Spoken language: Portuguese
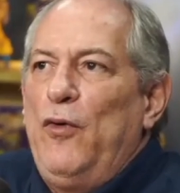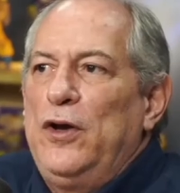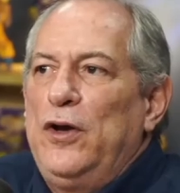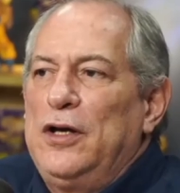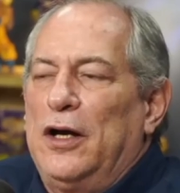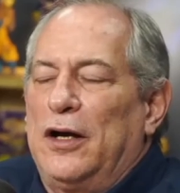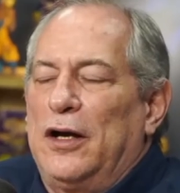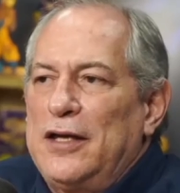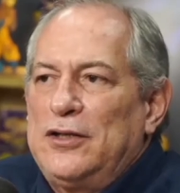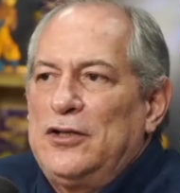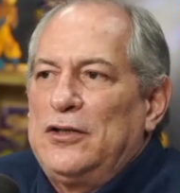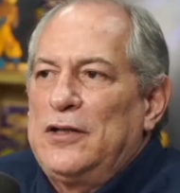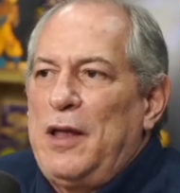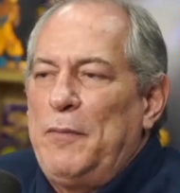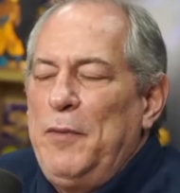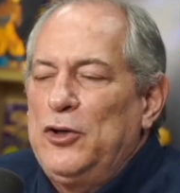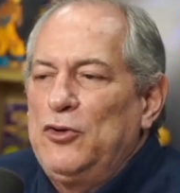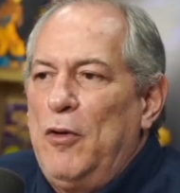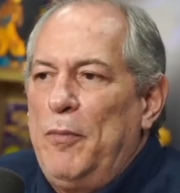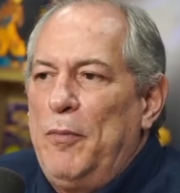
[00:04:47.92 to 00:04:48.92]
que é
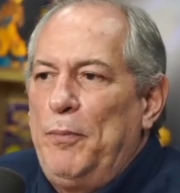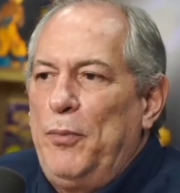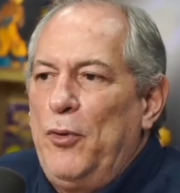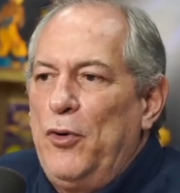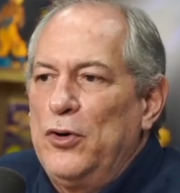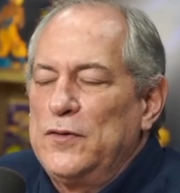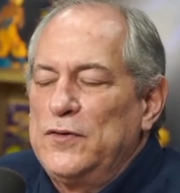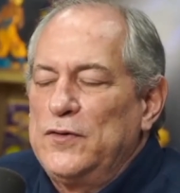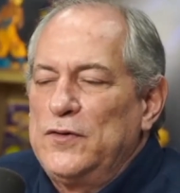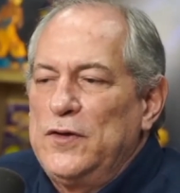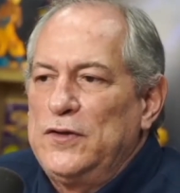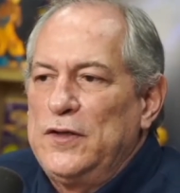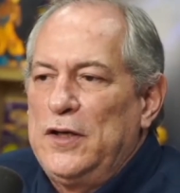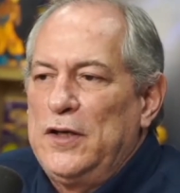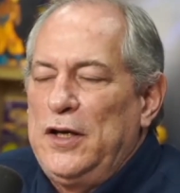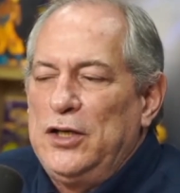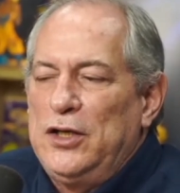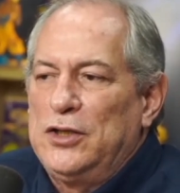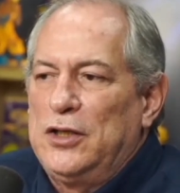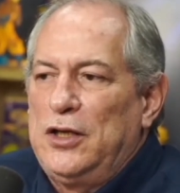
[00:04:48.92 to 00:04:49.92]
justamente o oposto, dizer o
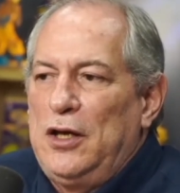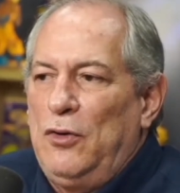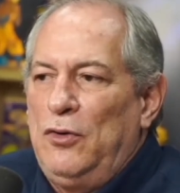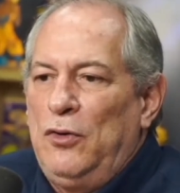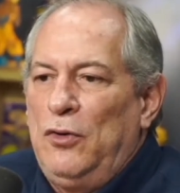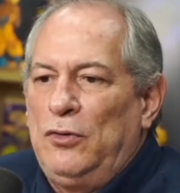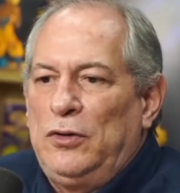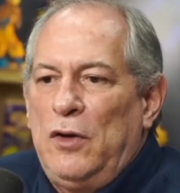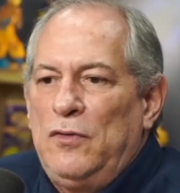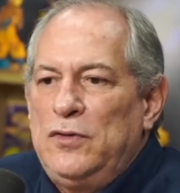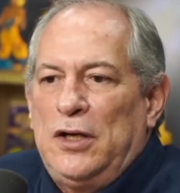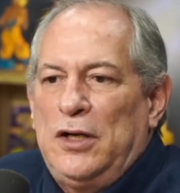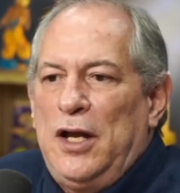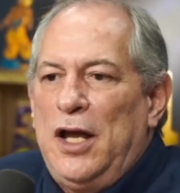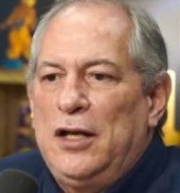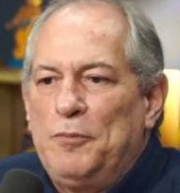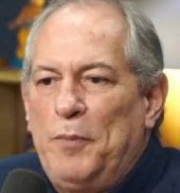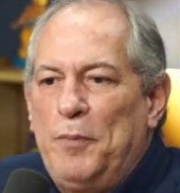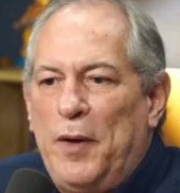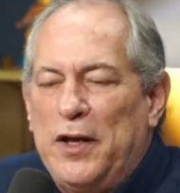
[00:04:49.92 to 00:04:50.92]
seguinte, que eu não tenho direito
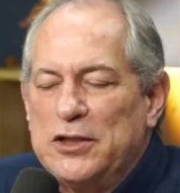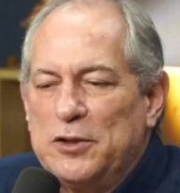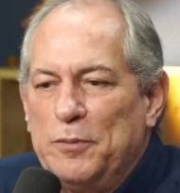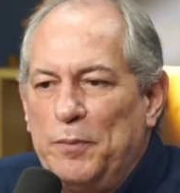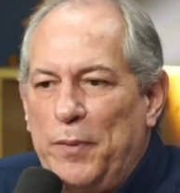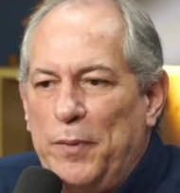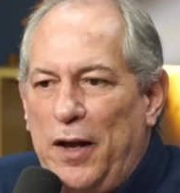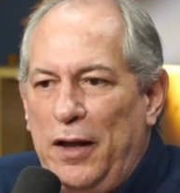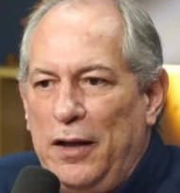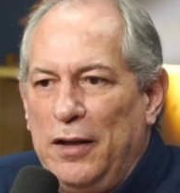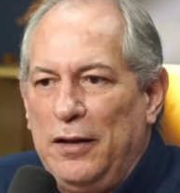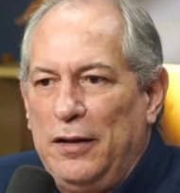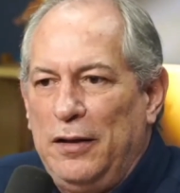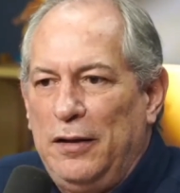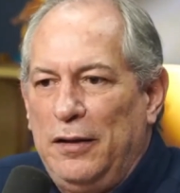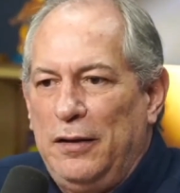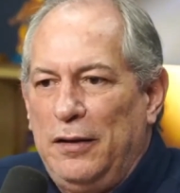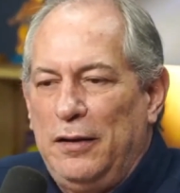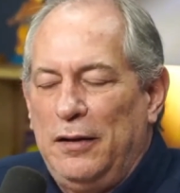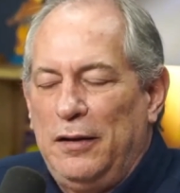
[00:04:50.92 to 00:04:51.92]
de participar.
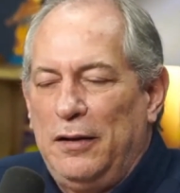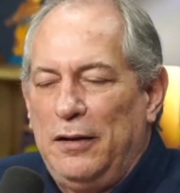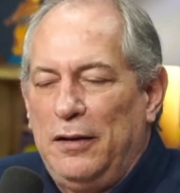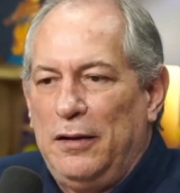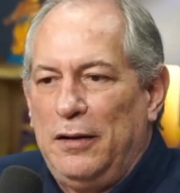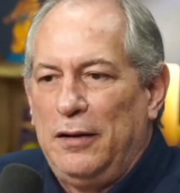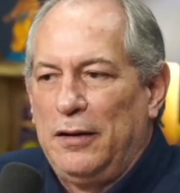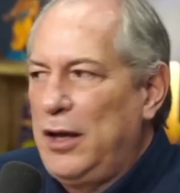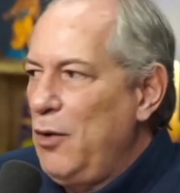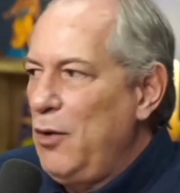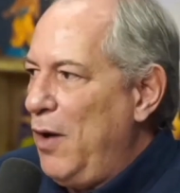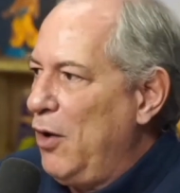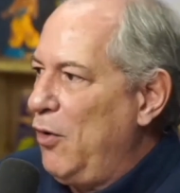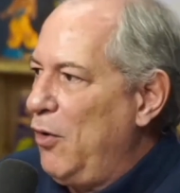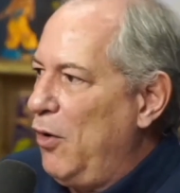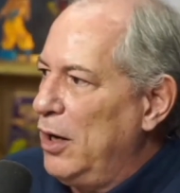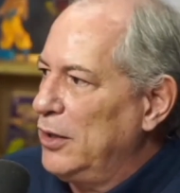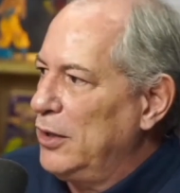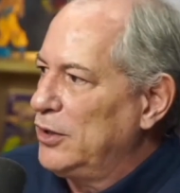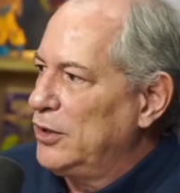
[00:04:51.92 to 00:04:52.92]
Que eu
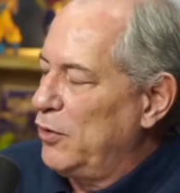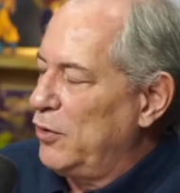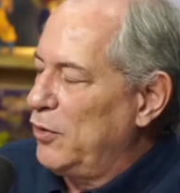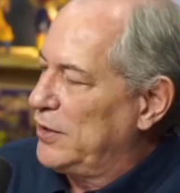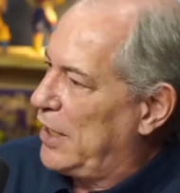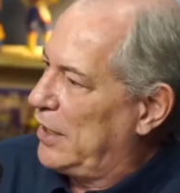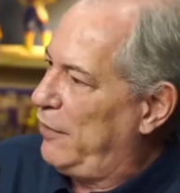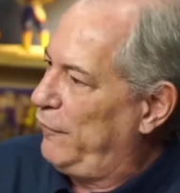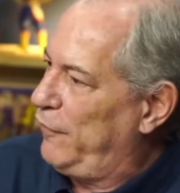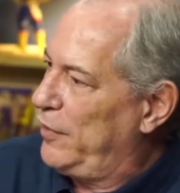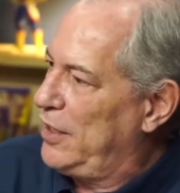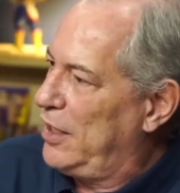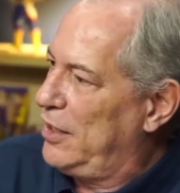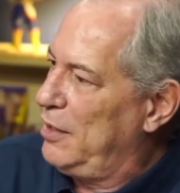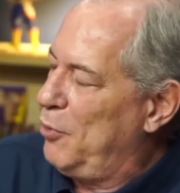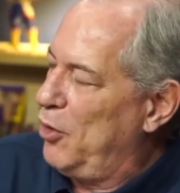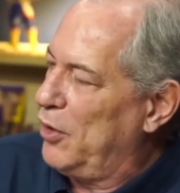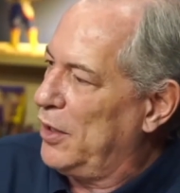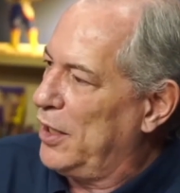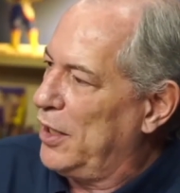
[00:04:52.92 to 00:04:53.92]
agora, se eu quiser defender a
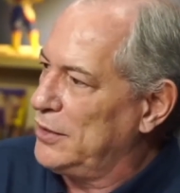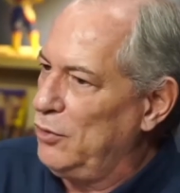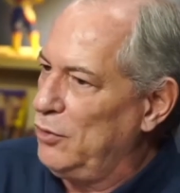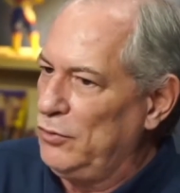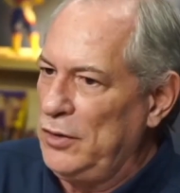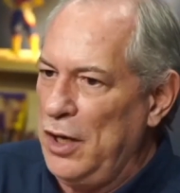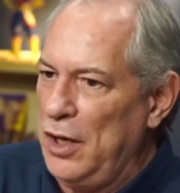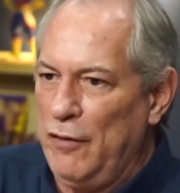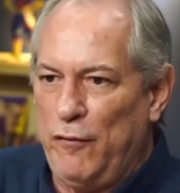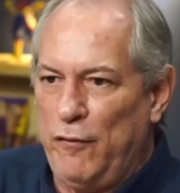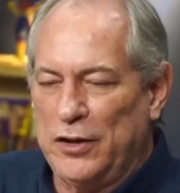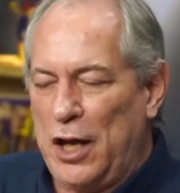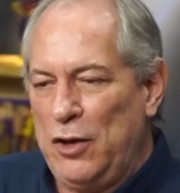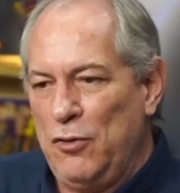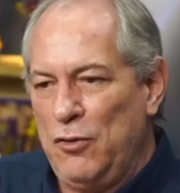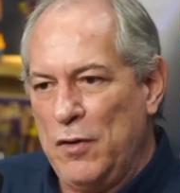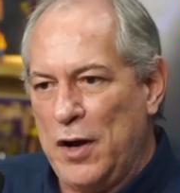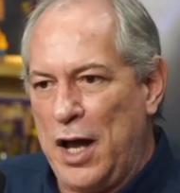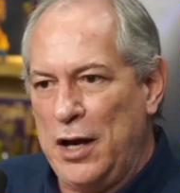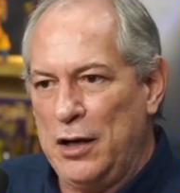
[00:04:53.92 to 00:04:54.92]
democracia, eu tenho que votar num
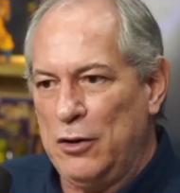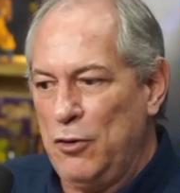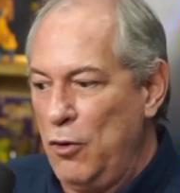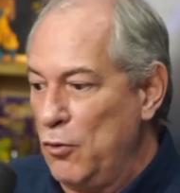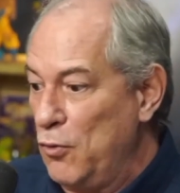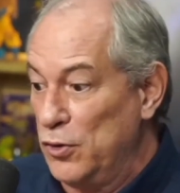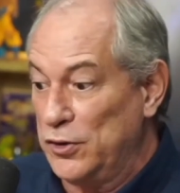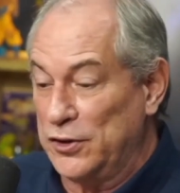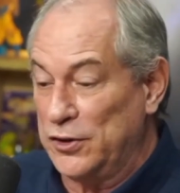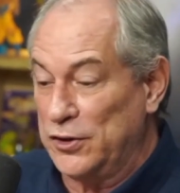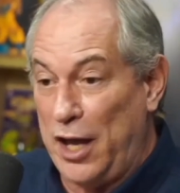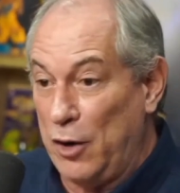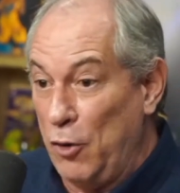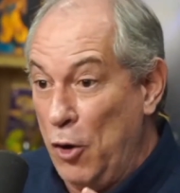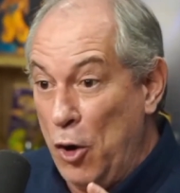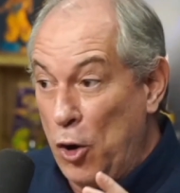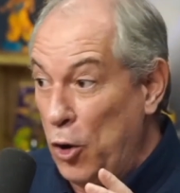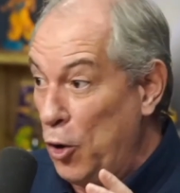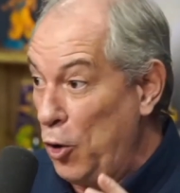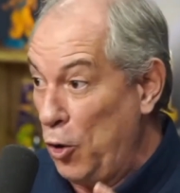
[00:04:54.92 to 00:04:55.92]
cara que eu considero
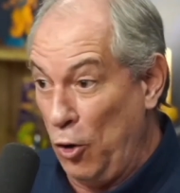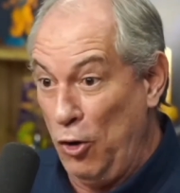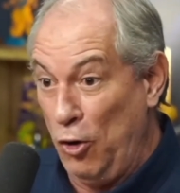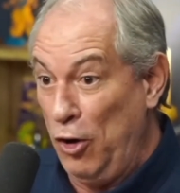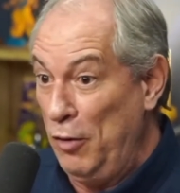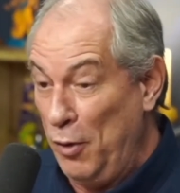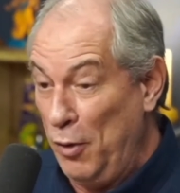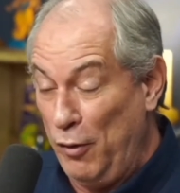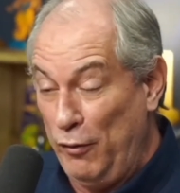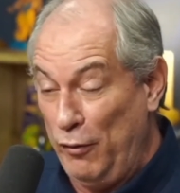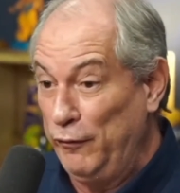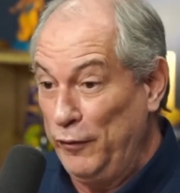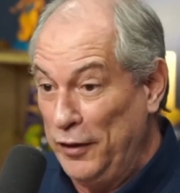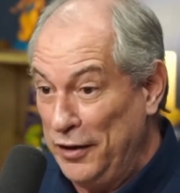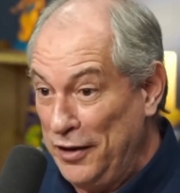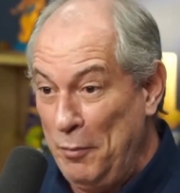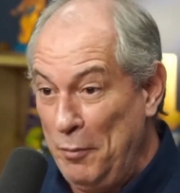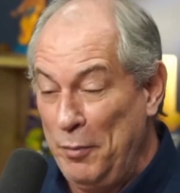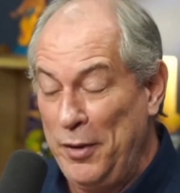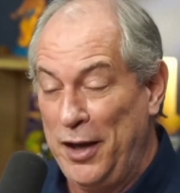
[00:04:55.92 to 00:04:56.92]

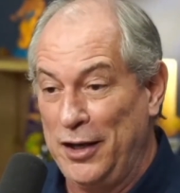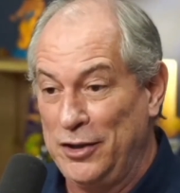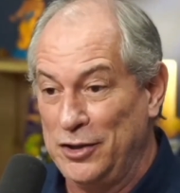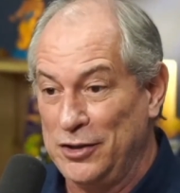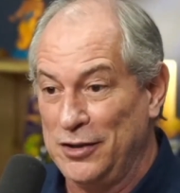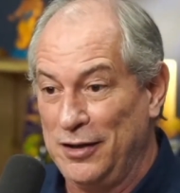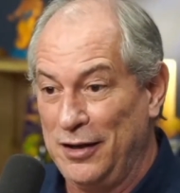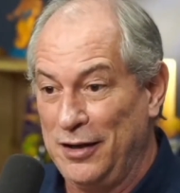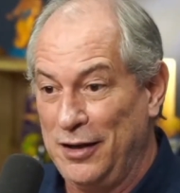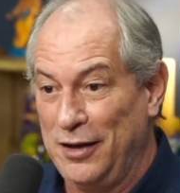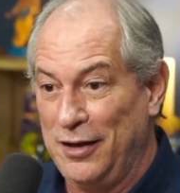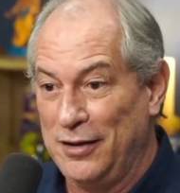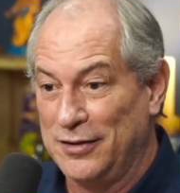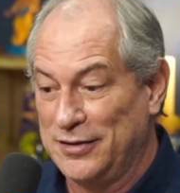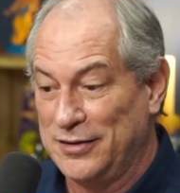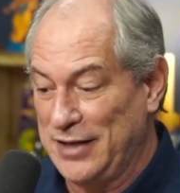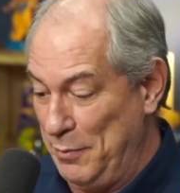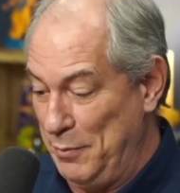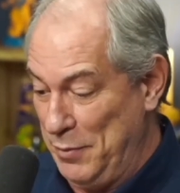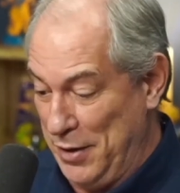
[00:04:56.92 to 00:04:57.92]
comovidamente, sabe,